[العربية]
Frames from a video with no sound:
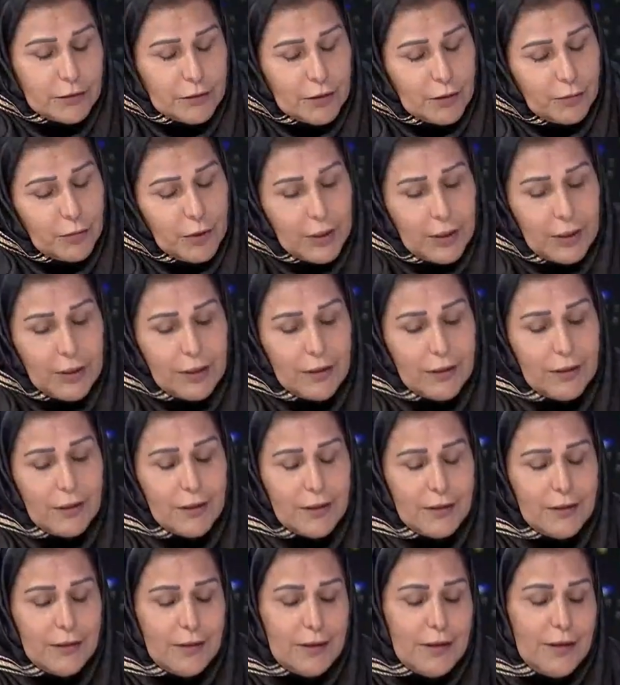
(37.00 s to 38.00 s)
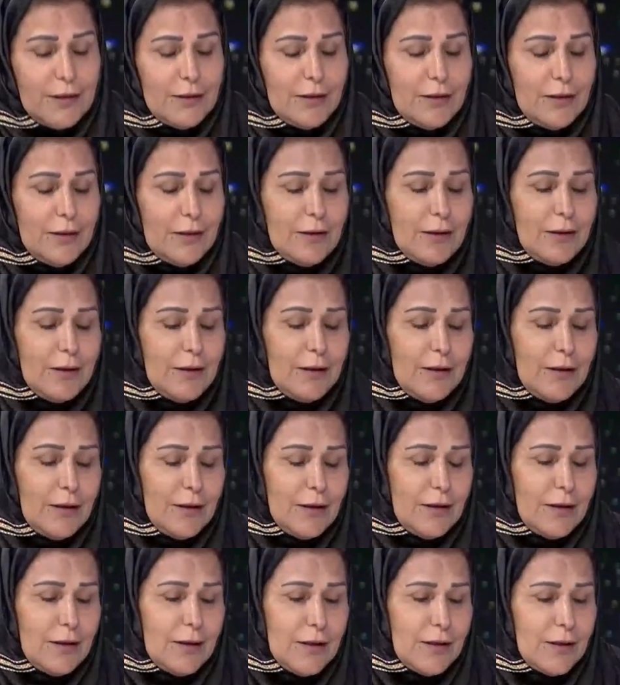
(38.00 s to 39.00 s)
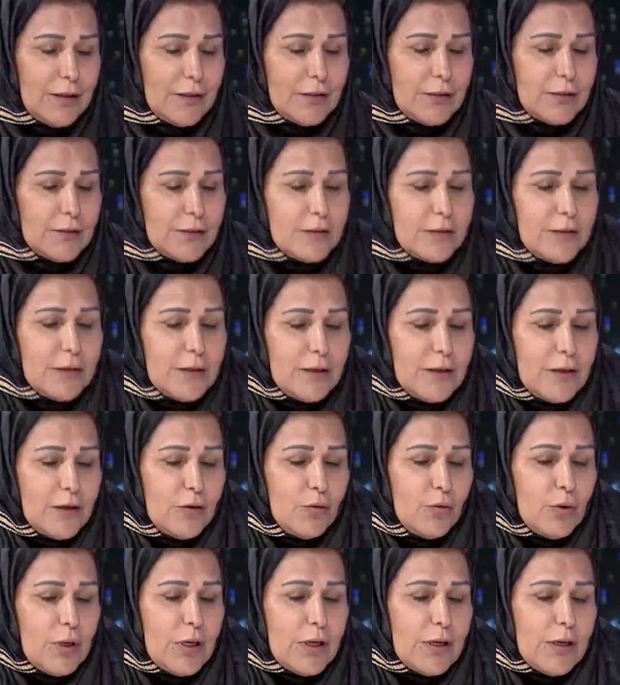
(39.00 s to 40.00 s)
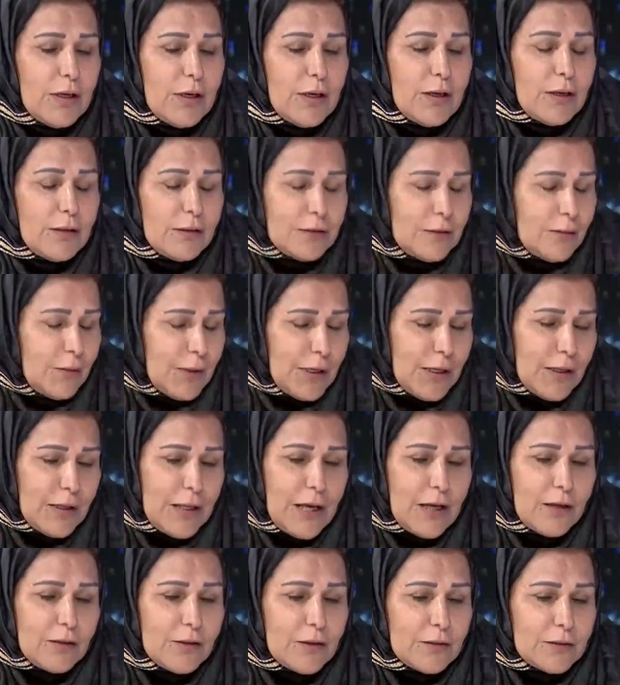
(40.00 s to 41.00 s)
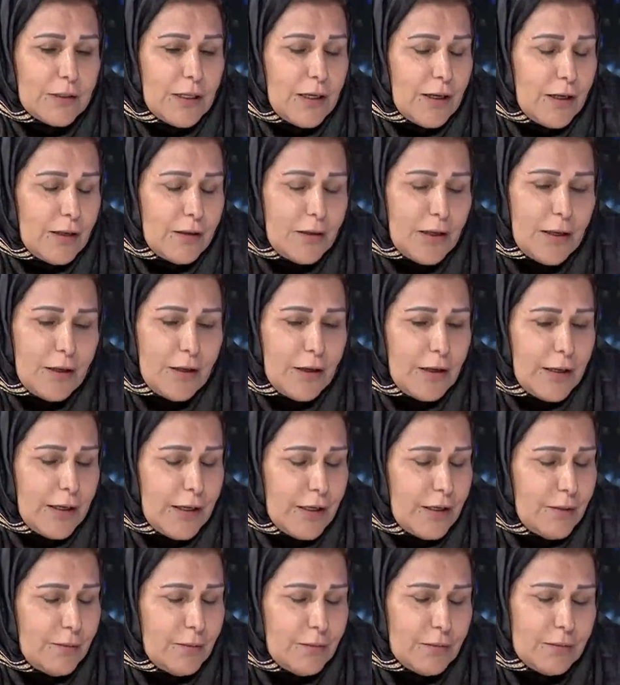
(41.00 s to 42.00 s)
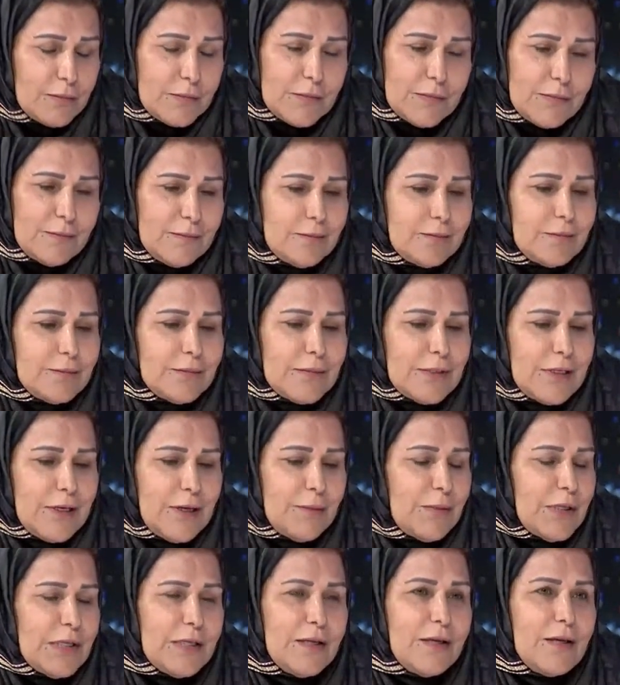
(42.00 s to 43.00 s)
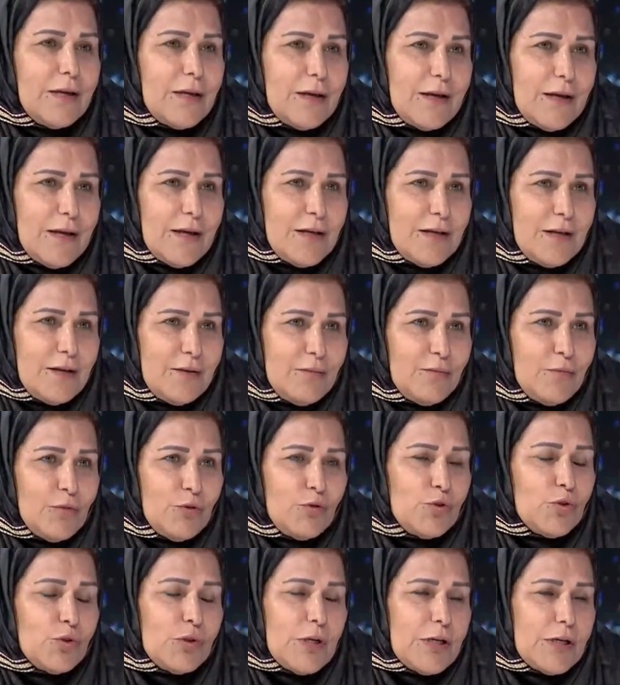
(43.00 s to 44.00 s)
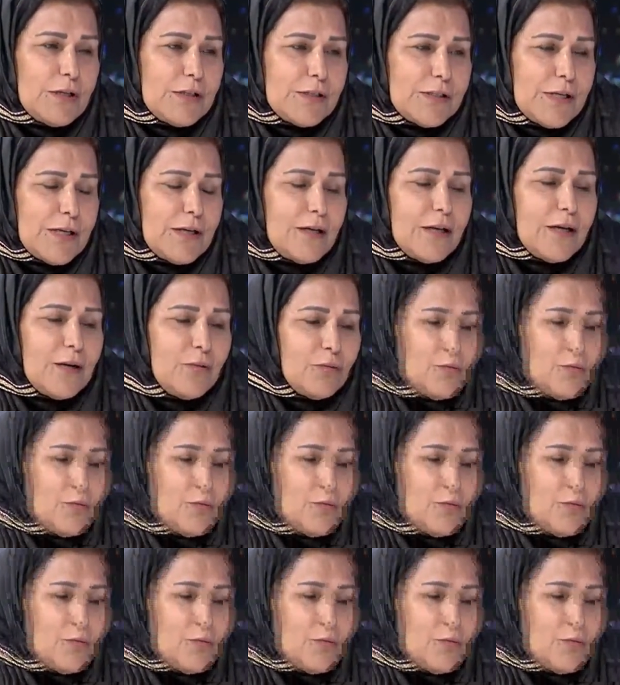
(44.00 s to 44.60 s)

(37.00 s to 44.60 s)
طبعا أكيد يعني هو طبعا ظاهرة الطلاق ظاهرة يعني أبدية يعني من وجود الإنسانية